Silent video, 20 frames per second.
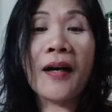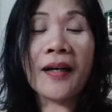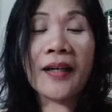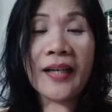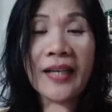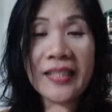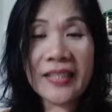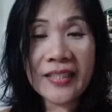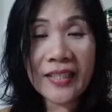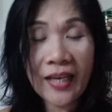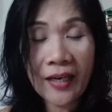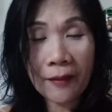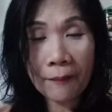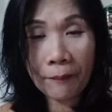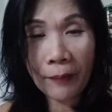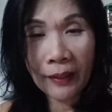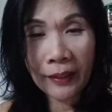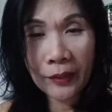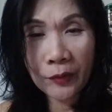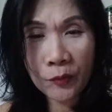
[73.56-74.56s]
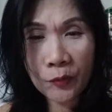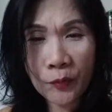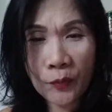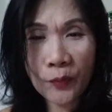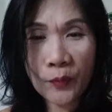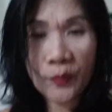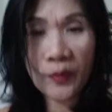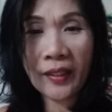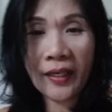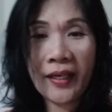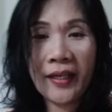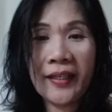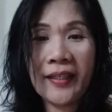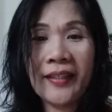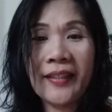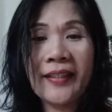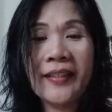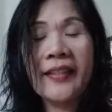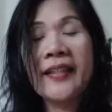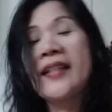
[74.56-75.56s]
kasi ang Panginoon
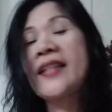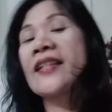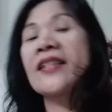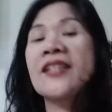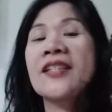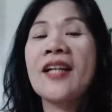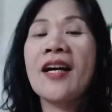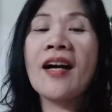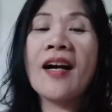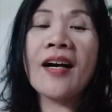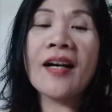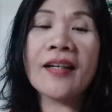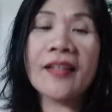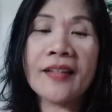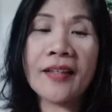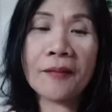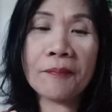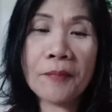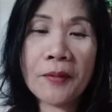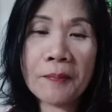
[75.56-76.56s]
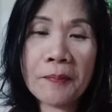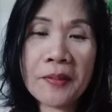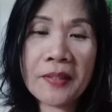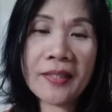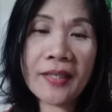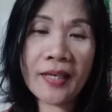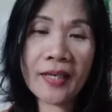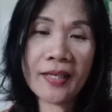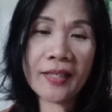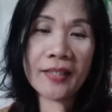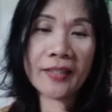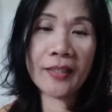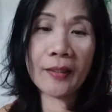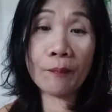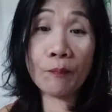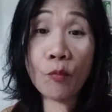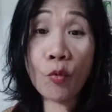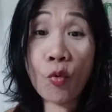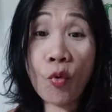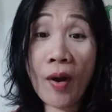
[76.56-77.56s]
ay siya ang nagbibigay ng
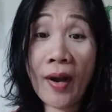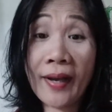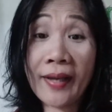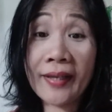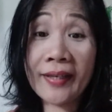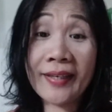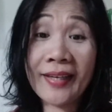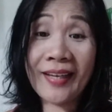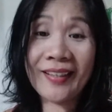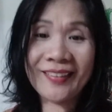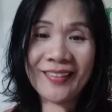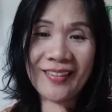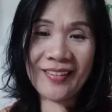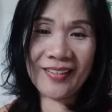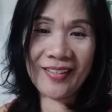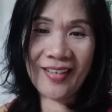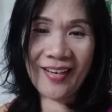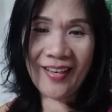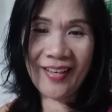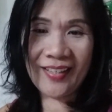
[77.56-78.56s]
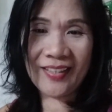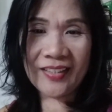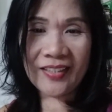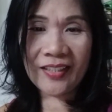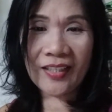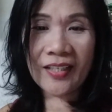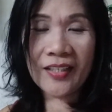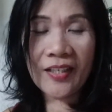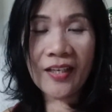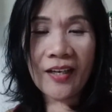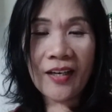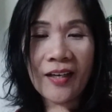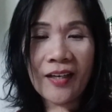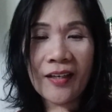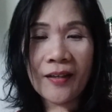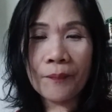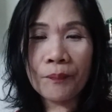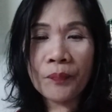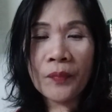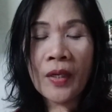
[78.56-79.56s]
buhay natin guys
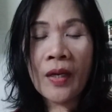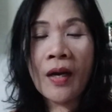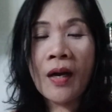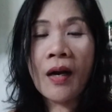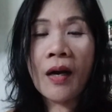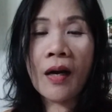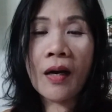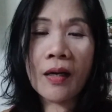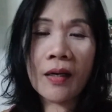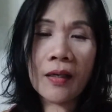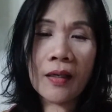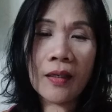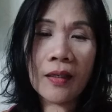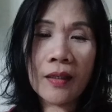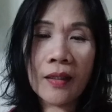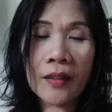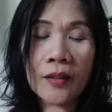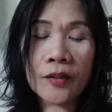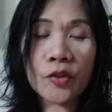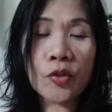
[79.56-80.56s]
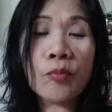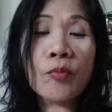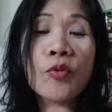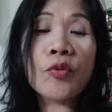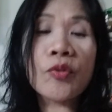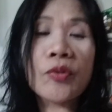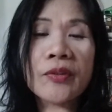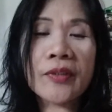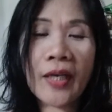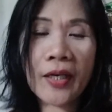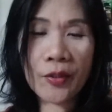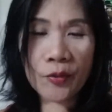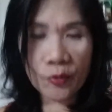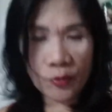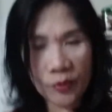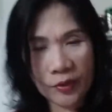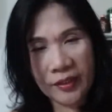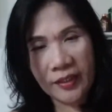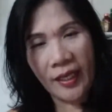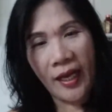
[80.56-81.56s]
kaya uh, sumunod
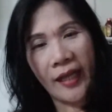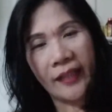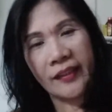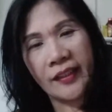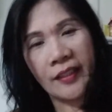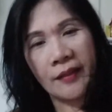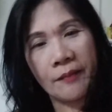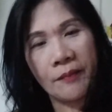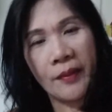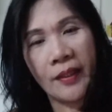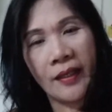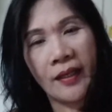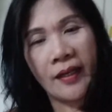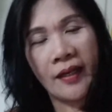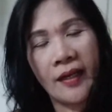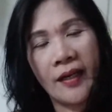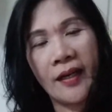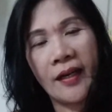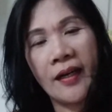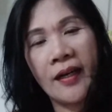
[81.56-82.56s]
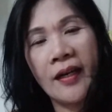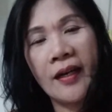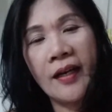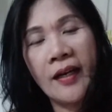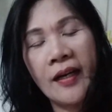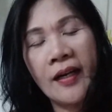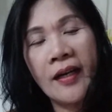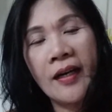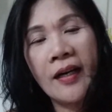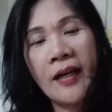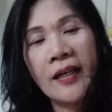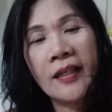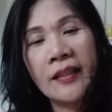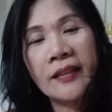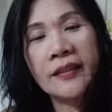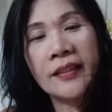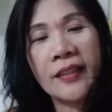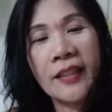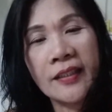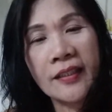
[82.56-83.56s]
tayo sa ating mga
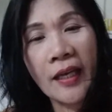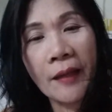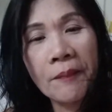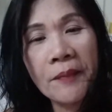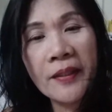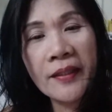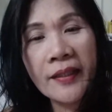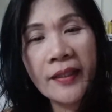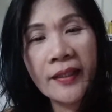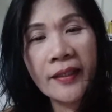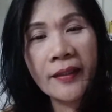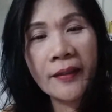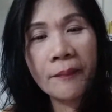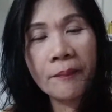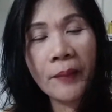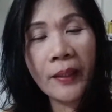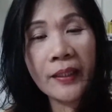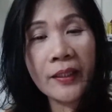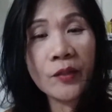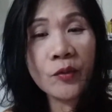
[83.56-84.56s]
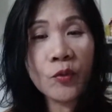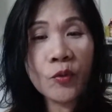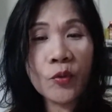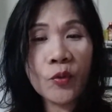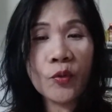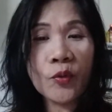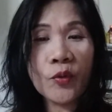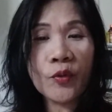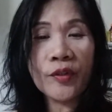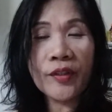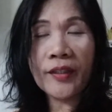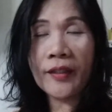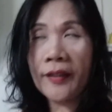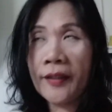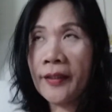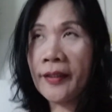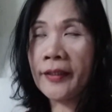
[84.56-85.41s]
sinasabi ng Panginoon na